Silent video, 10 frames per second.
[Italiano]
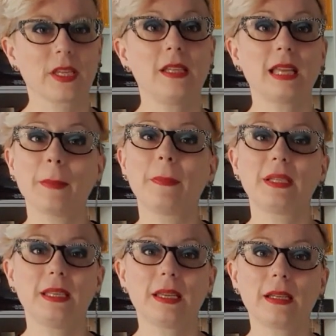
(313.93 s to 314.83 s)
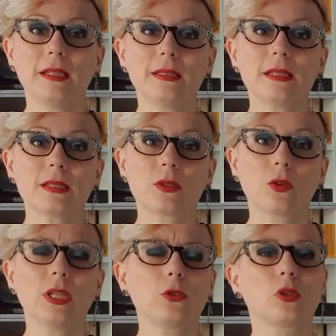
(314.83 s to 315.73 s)
I tempi di
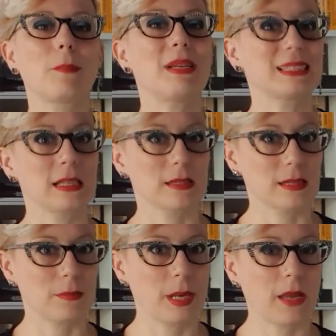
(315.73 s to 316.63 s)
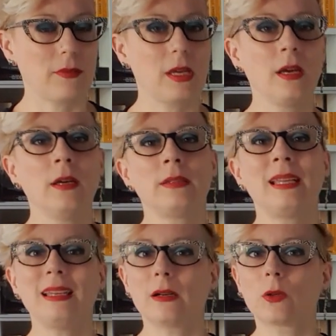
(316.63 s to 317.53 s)
realizzazione sono abbastanza brevi,
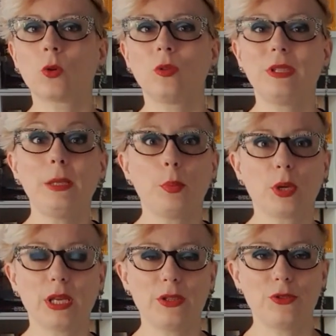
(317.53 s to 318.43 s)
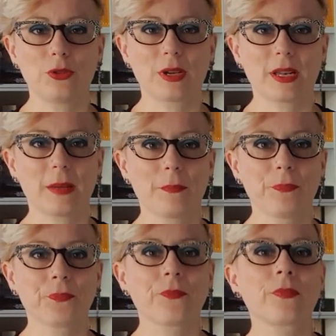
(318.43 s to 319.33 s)
nell'arco di pochi giorni.
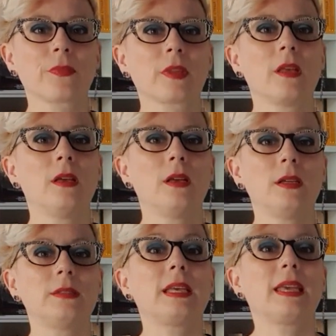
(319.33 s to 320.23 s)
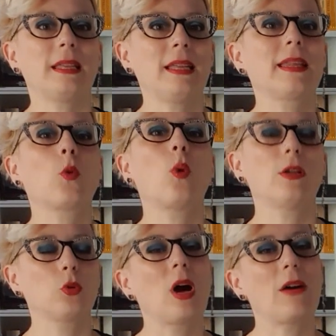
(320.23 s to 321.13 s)
Se chiedete
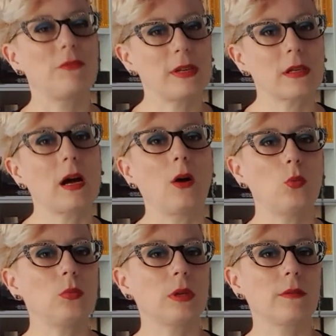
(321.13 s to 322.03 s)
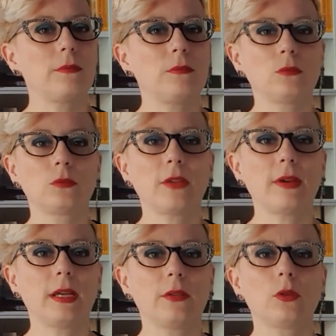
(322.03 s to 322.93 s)
quando avverrà una, un
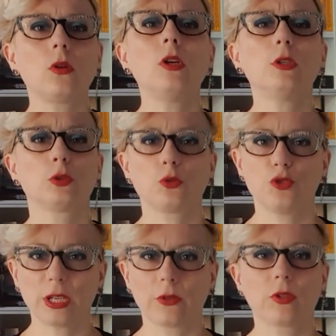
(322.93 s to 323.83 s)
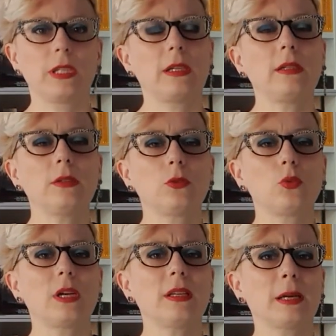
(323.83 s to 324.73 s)
evento soggetto della
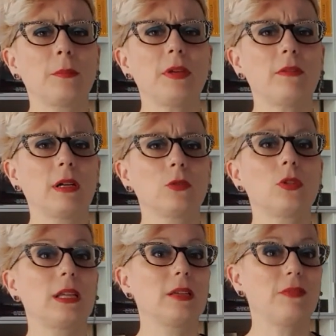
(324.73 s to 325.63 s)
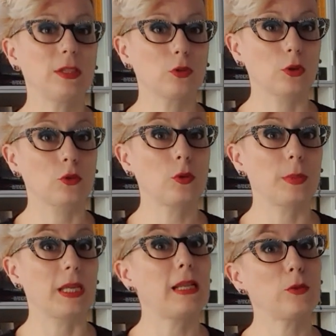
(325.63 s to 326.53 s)
lettura, i tempi vanno dal 28
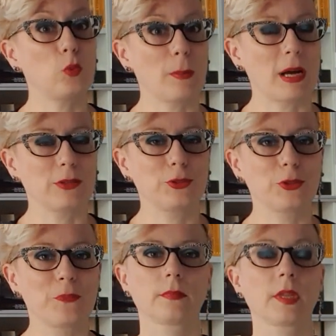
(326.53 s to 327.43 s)
aprile al 2 maggio.